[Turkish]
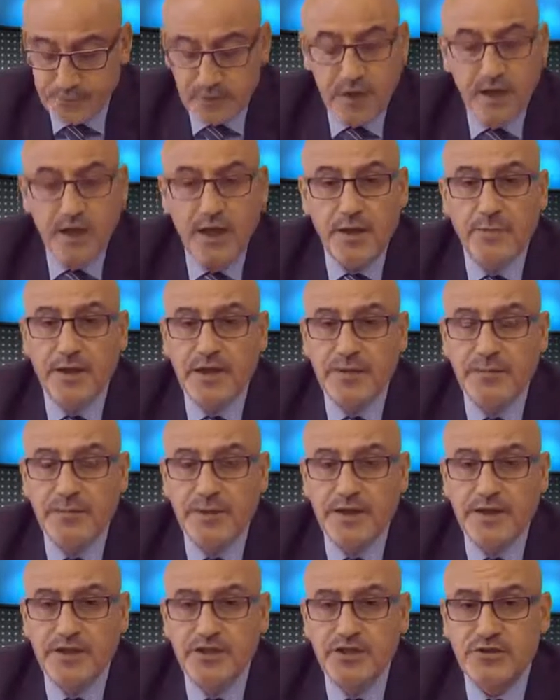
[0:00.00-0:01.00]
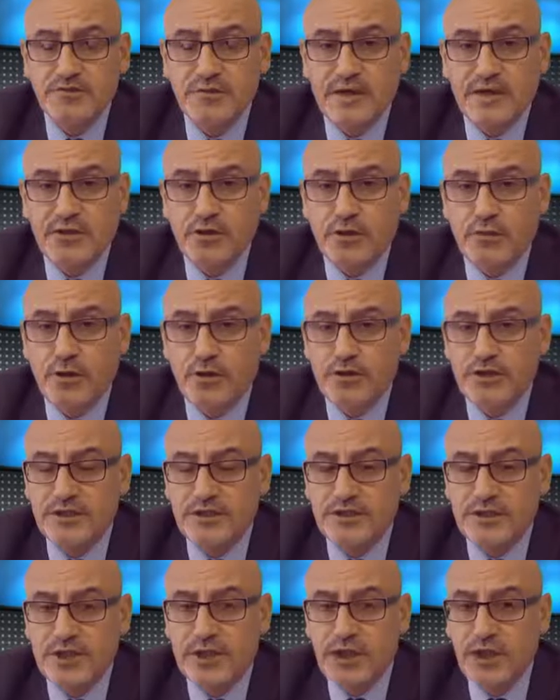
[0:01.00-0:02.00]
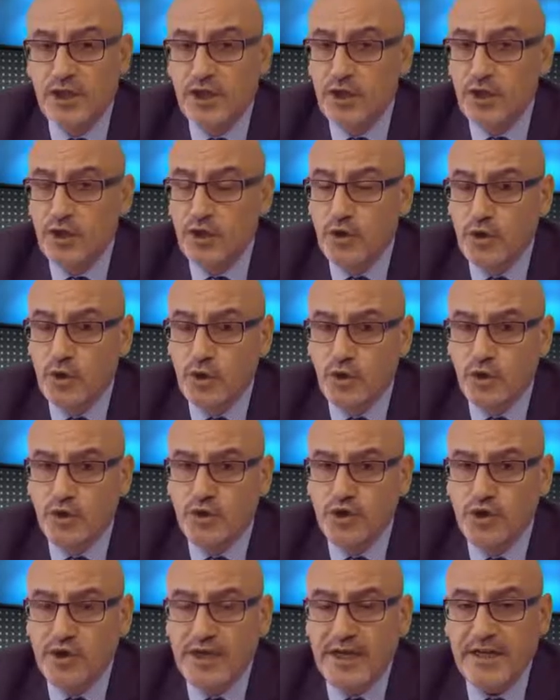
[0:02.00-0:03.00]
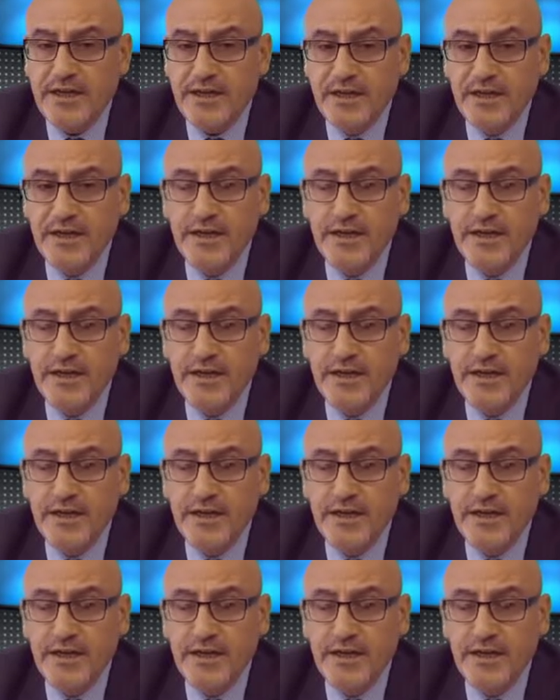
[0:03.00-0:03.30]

Emek, Barış ve Demokrasi yürüyüşüne